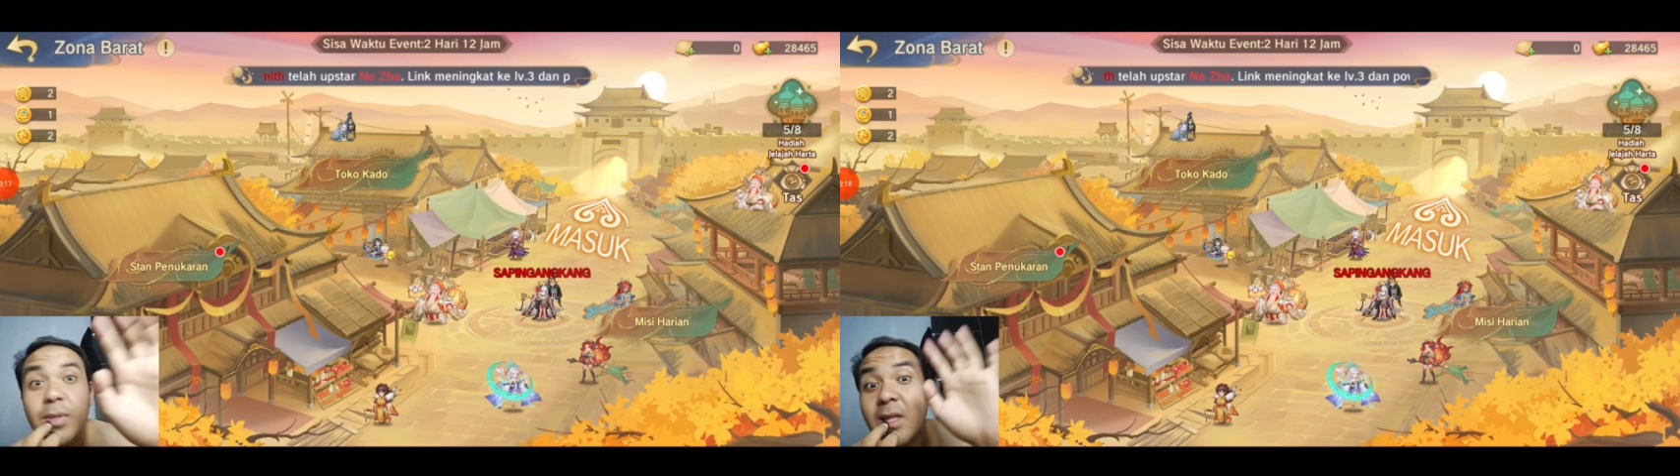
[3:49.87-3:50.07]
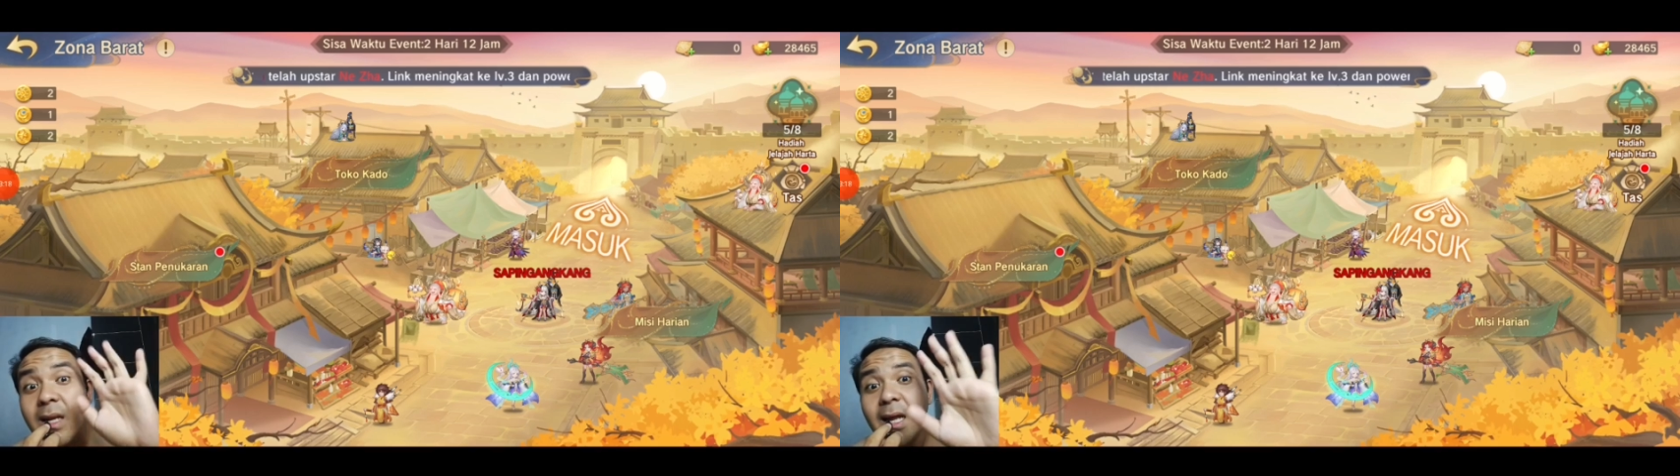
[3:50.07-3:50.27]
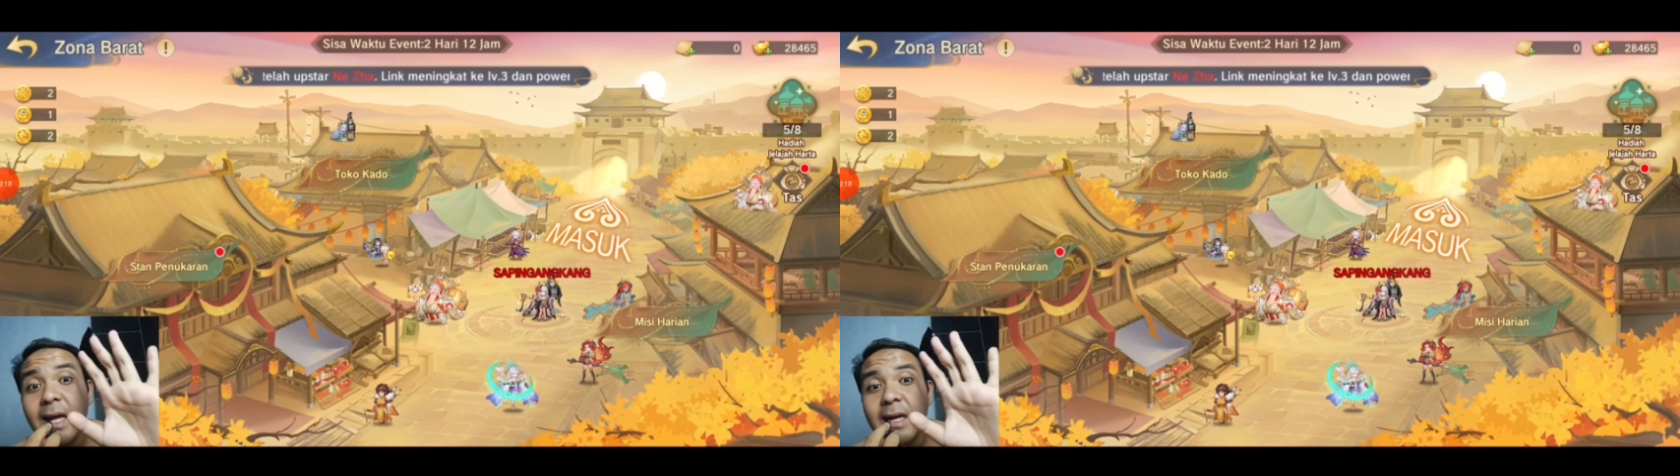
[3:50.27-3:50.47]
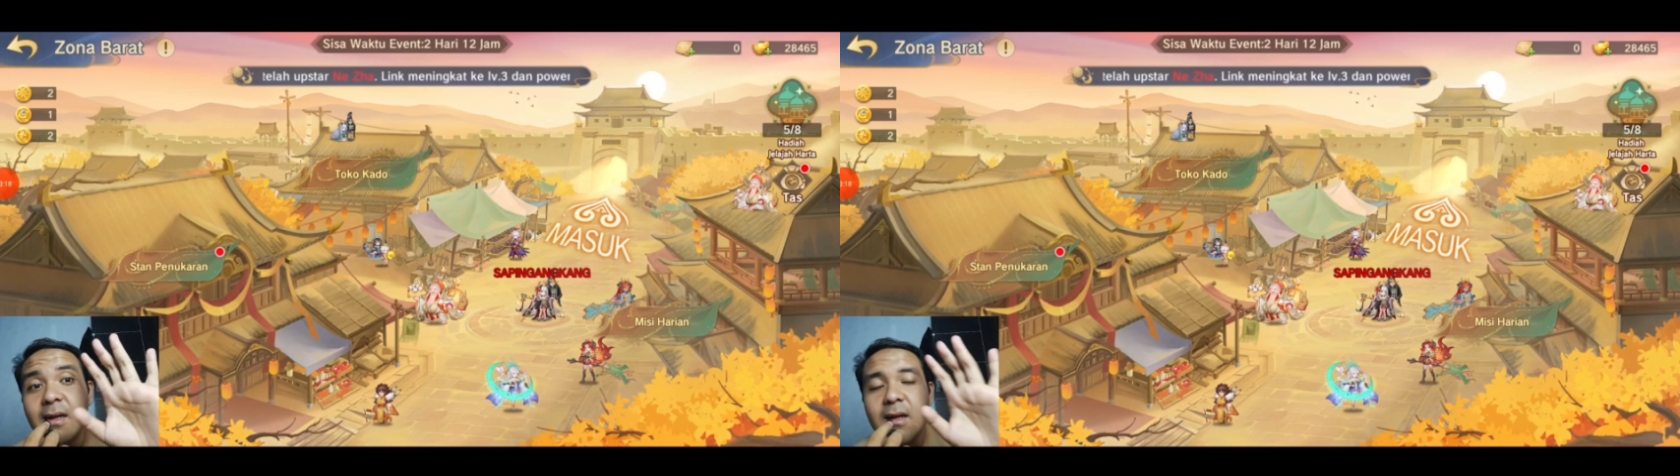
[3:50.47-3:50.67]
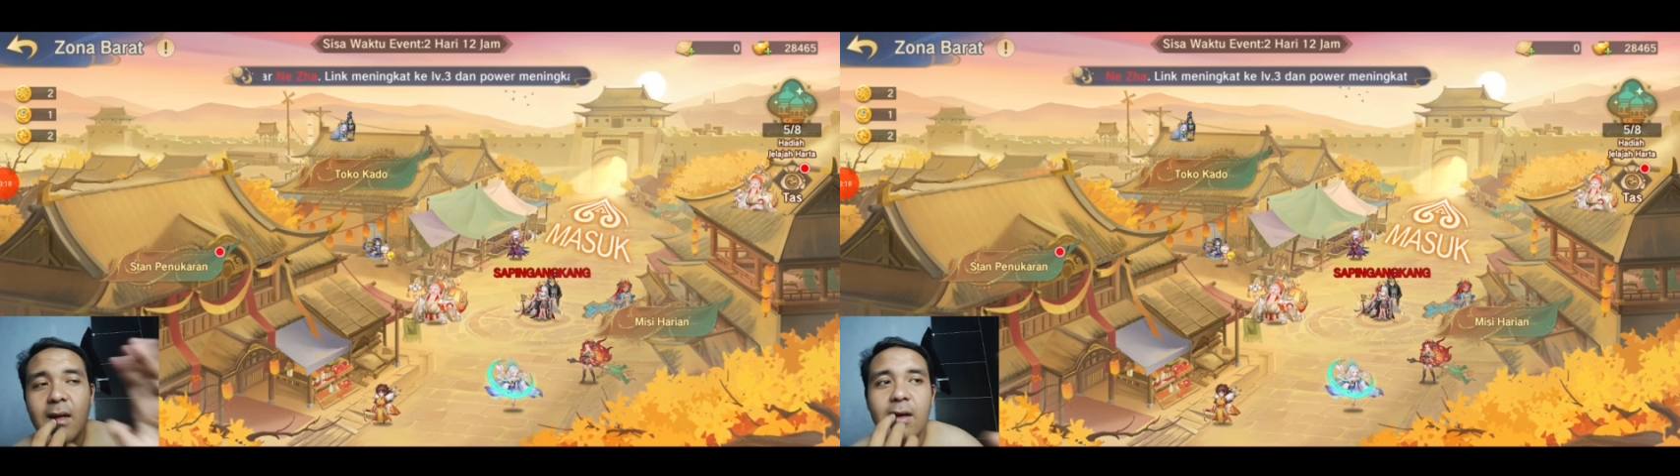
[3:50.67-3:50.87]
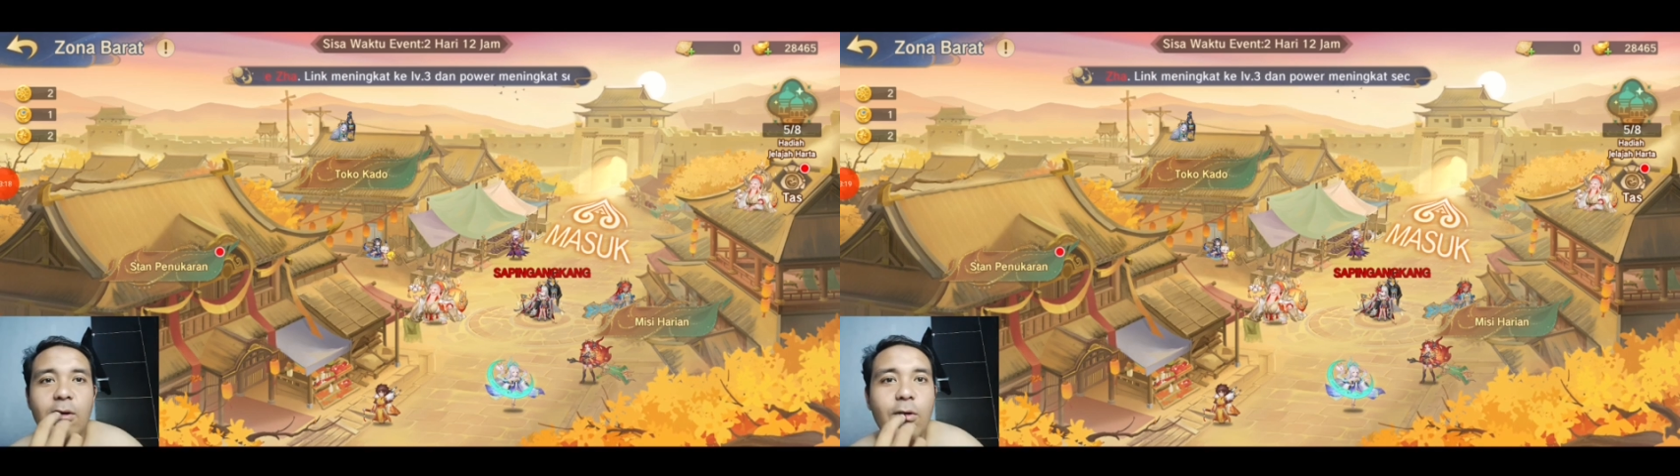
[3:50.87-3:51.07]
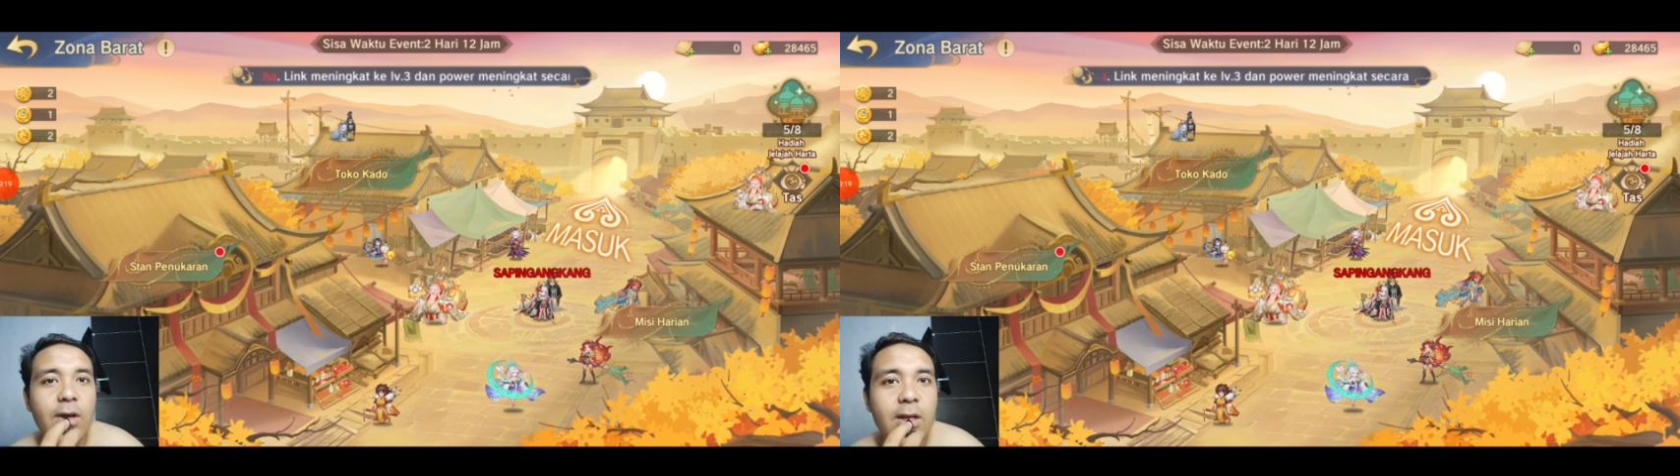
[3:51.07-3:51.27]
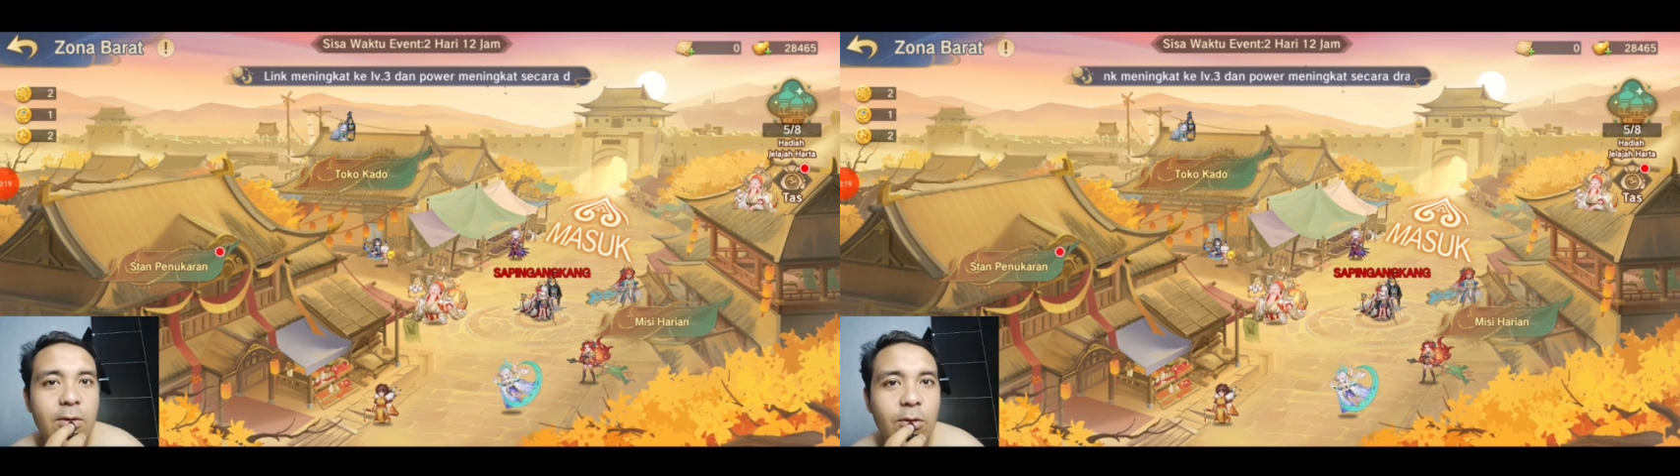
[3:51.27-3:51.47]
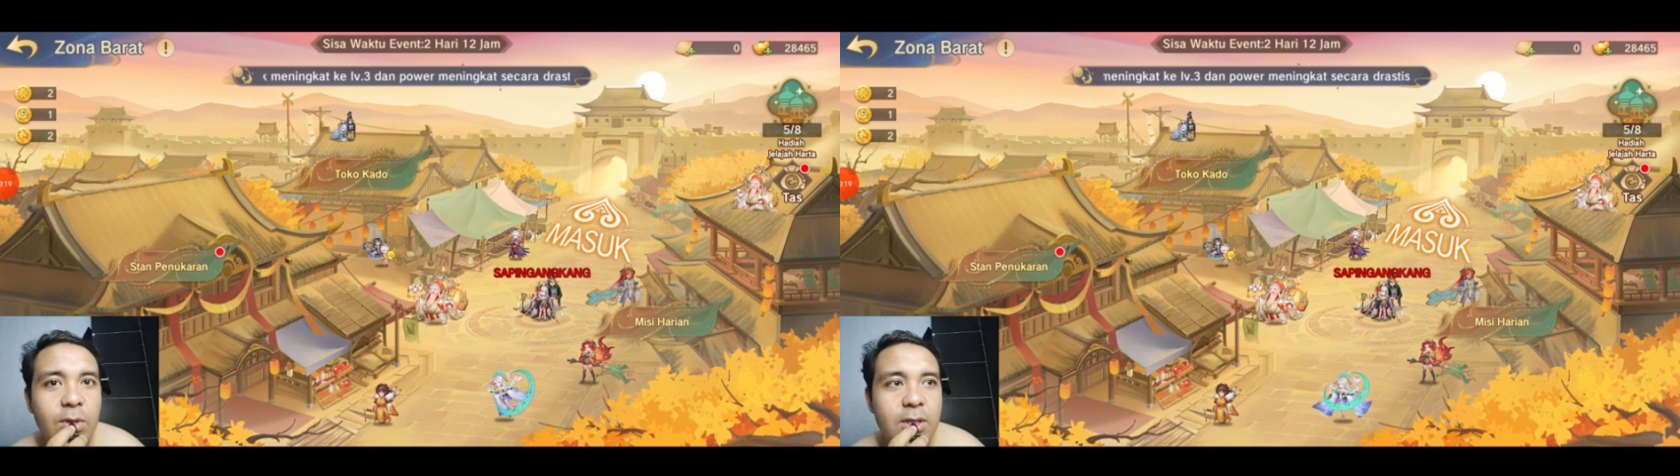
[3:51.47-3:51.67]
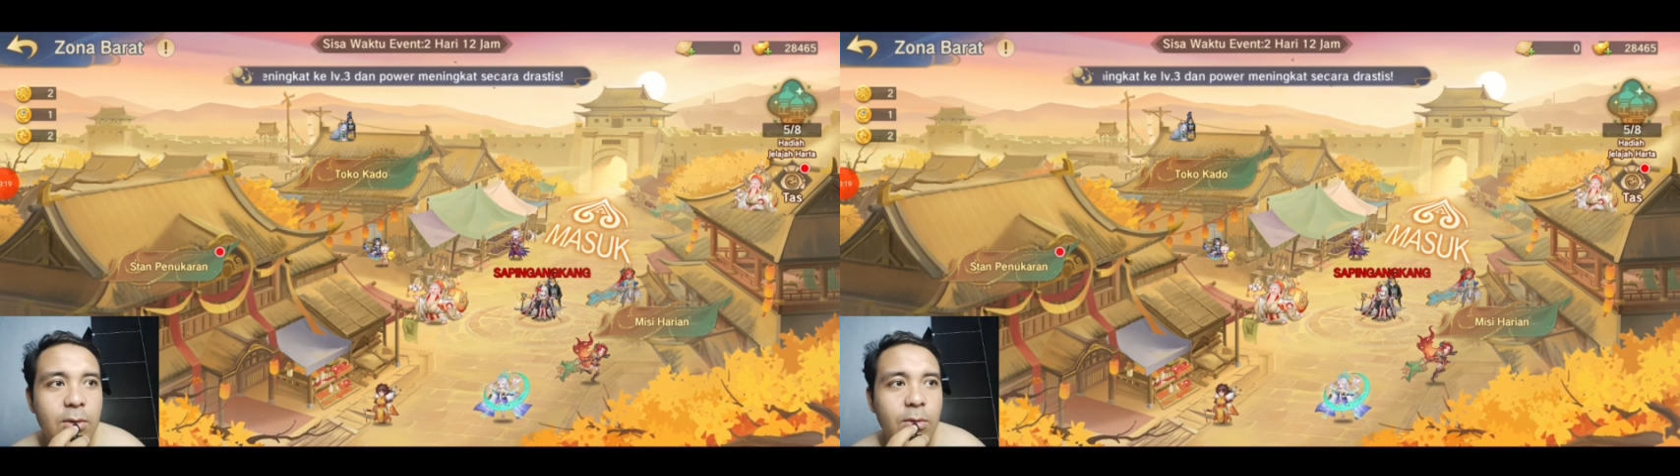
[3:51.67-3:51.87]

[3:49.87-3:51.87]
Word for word: Tapi tenang, koinnya gue bisa